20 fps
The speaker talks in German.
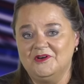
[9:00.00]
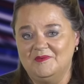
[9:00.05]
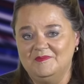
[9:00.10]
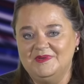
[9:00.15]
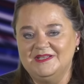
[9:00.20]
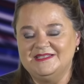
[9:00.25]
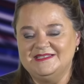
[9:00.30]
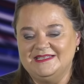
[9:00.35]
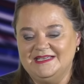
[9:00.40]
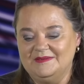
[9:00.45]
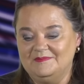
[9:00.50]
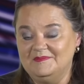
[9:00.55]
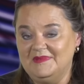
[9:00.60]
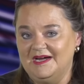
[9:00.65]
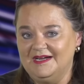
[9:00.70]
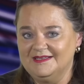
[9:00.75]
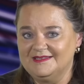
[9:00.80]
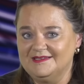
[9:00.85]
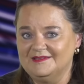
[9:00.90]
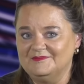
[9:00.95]
kompliziert
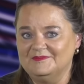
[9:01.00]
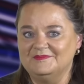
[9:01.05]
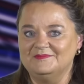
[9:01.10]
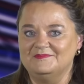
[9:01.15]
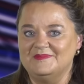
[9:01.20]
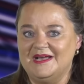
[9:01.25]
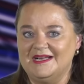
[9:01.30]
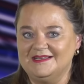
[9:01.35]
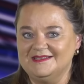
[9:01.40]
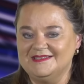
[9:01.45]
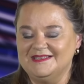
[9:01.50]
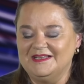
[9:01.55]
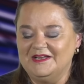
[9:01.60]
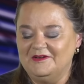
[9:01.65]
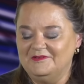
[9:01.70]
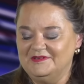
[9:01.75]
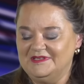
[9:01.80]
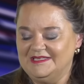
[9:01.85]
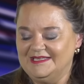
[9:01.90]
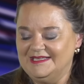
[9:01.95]
macht. Merken Sie,
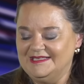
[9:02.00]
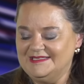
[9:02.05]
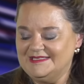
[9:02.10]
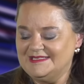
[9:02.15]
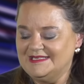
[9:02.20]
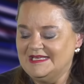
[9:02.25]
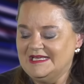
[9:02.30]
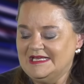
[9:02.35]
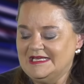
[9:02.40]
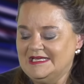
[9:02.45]
glaube ich, jetzt.